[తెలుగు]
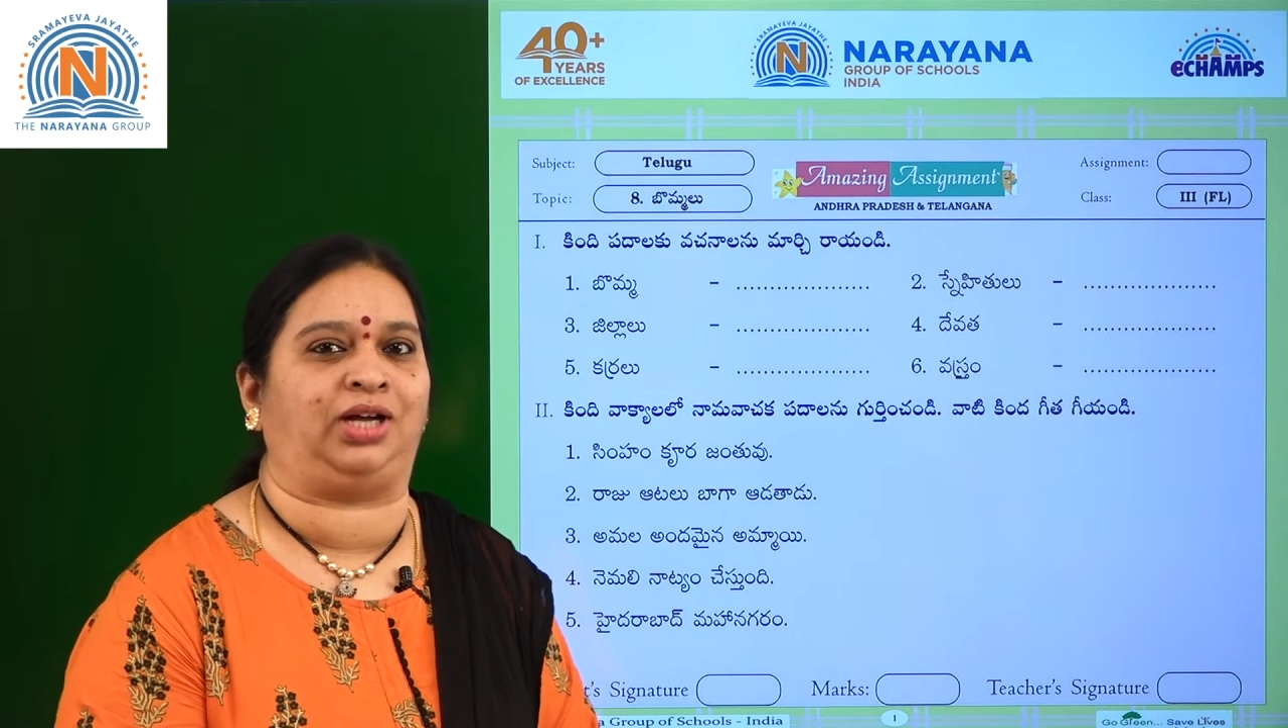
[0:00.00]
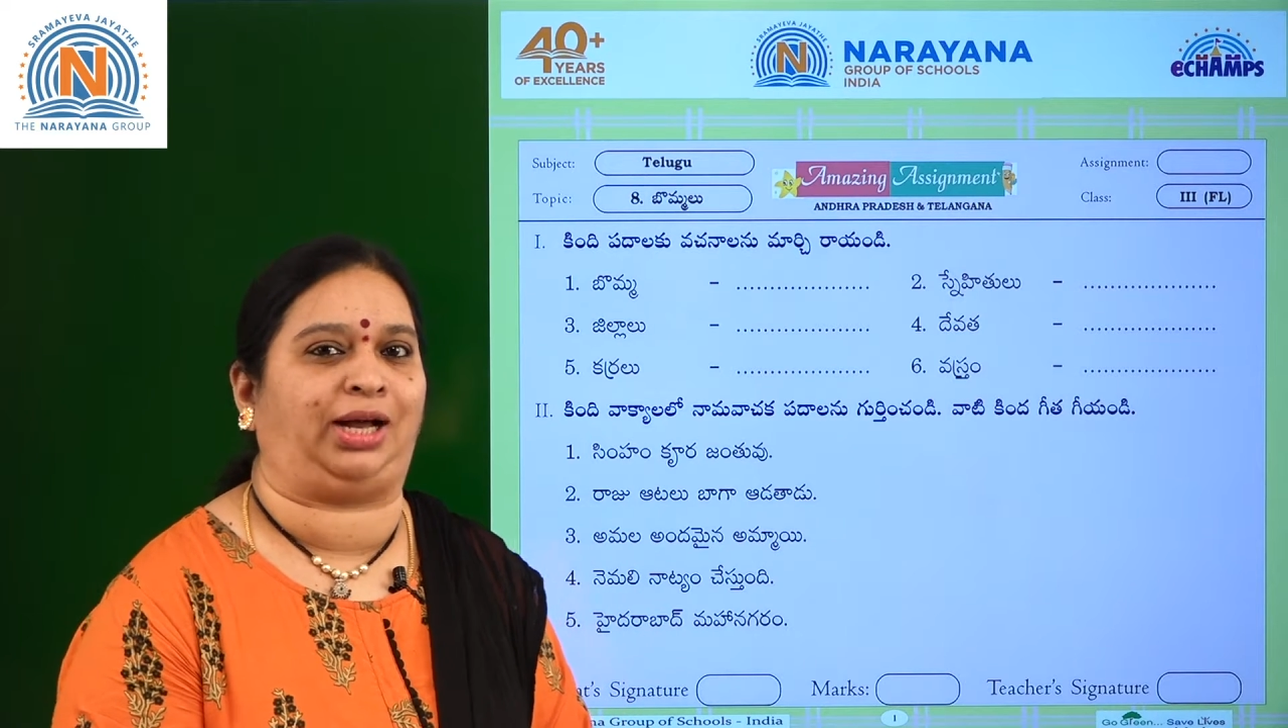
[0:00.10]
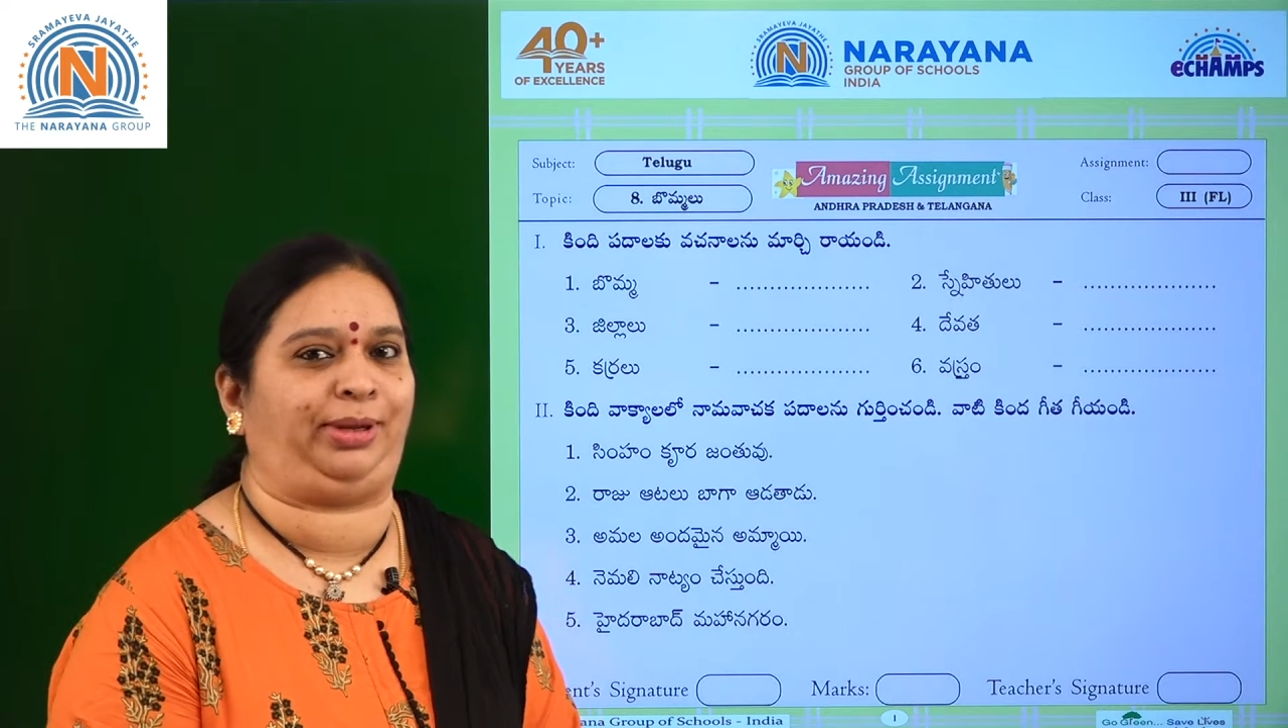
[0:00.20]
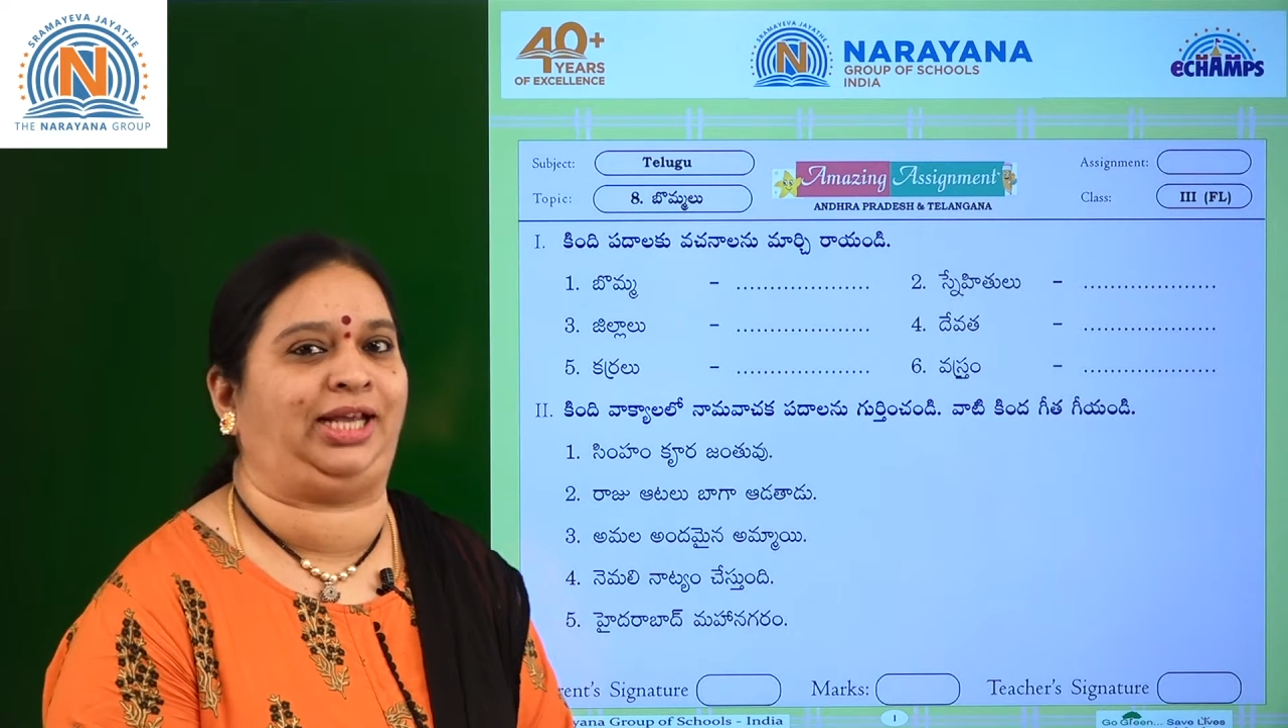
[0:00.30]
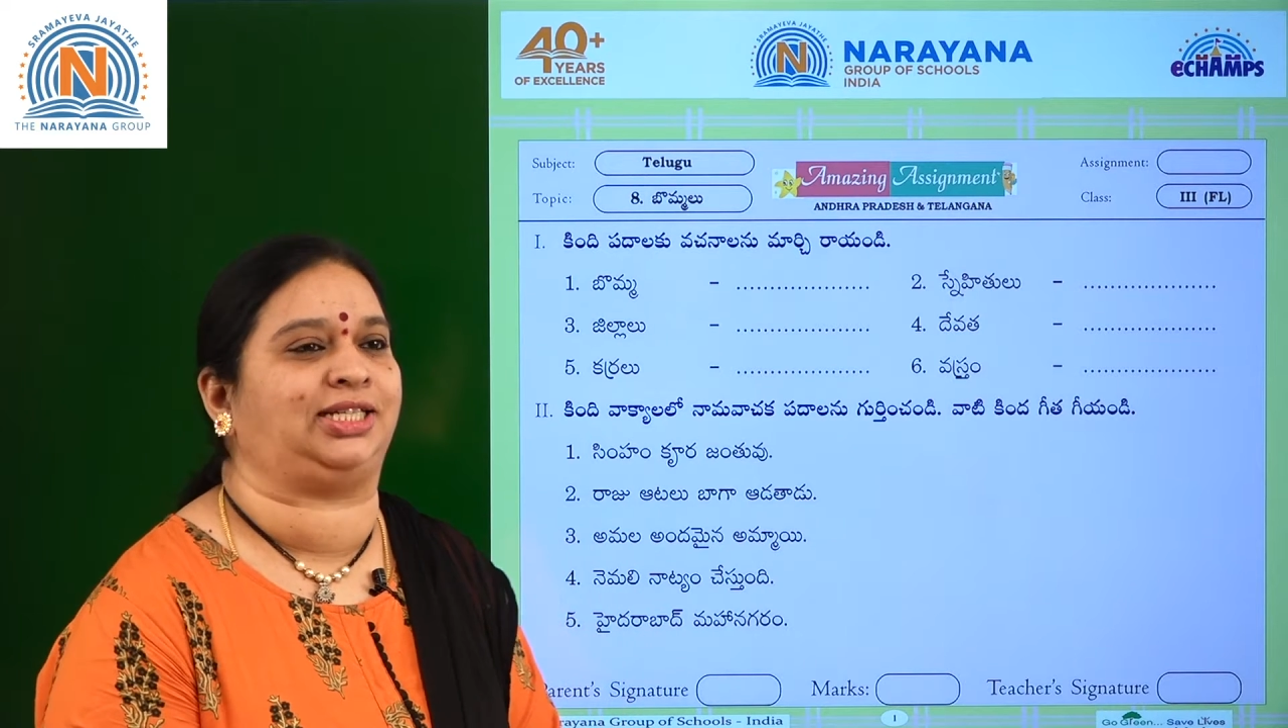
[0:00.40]

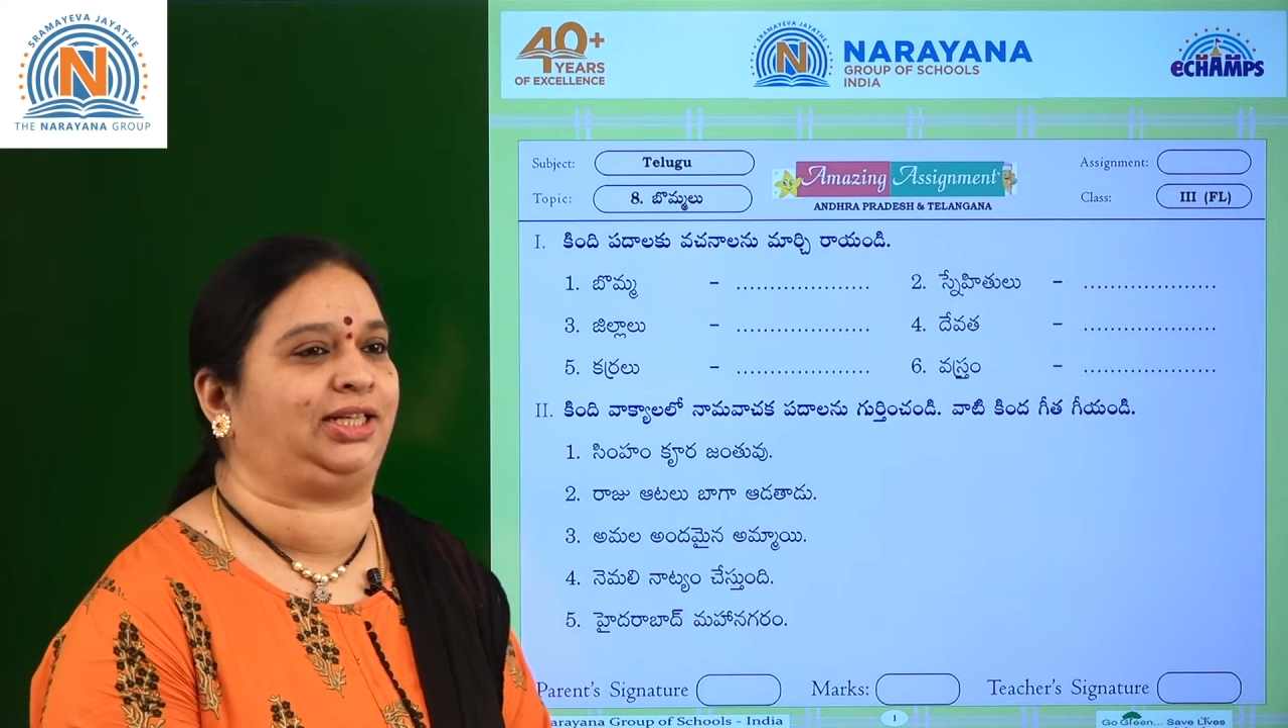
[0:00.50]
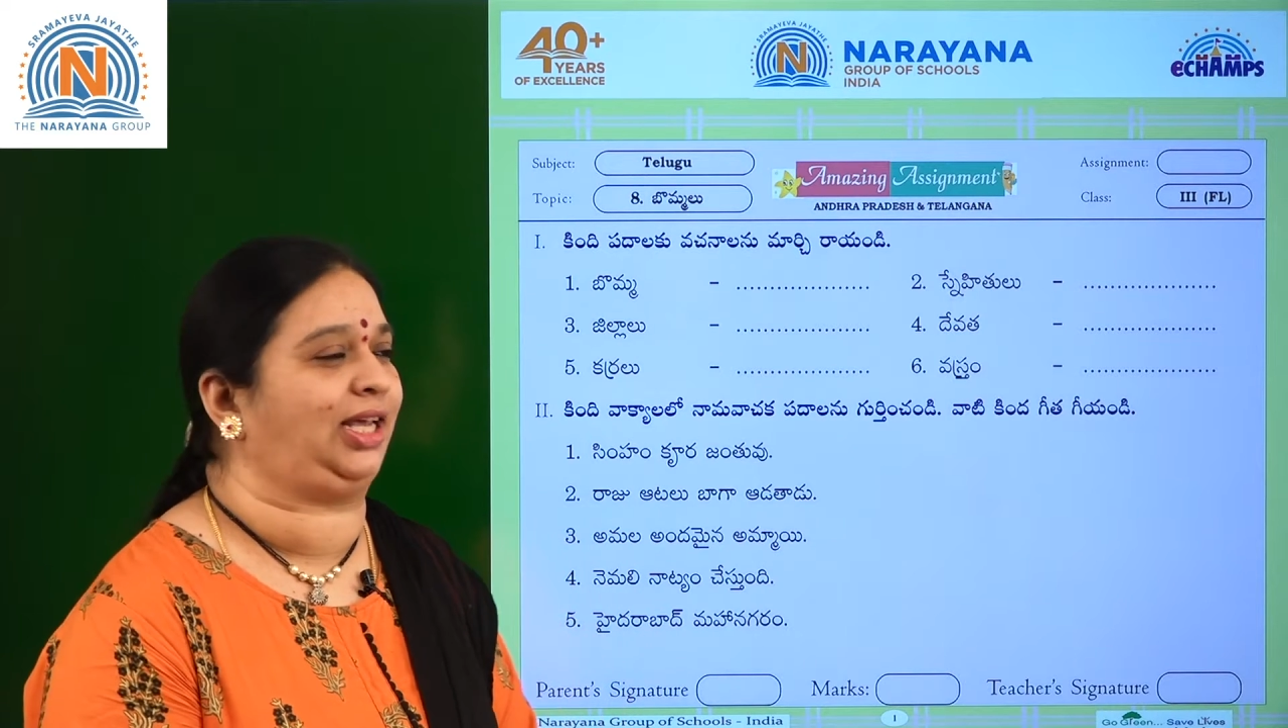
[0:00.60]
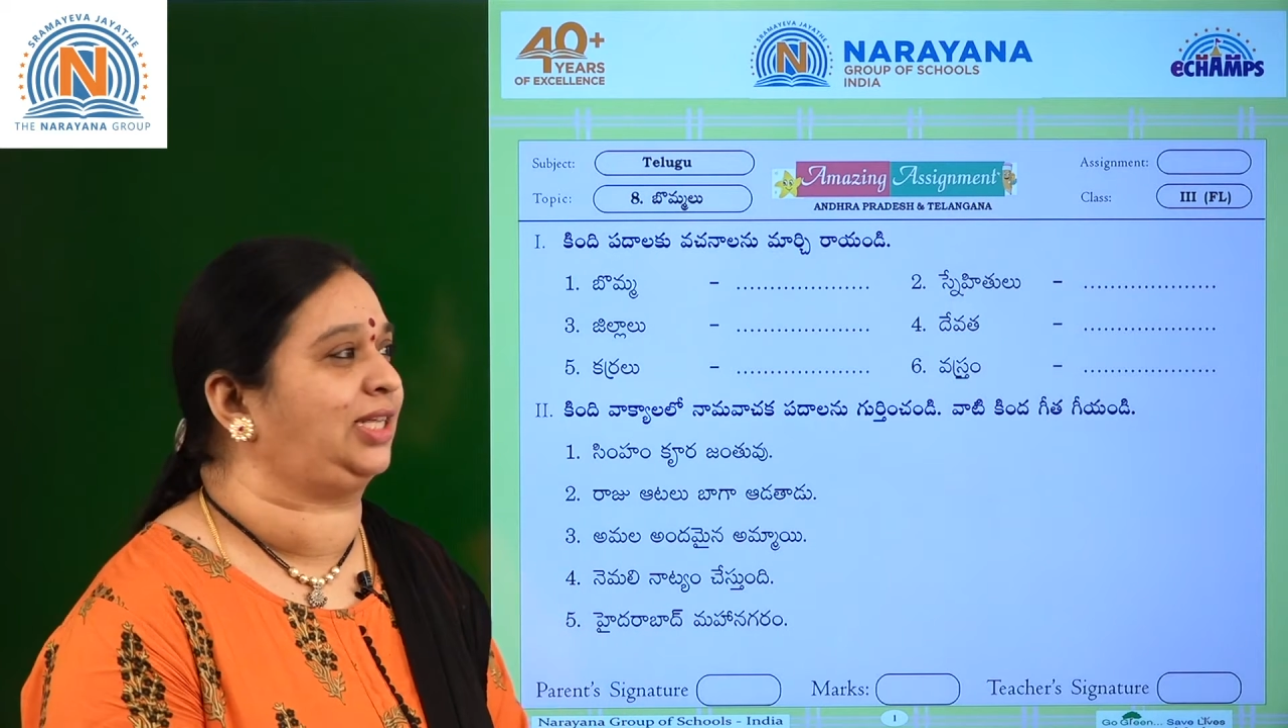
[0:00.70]
అమేజింగ్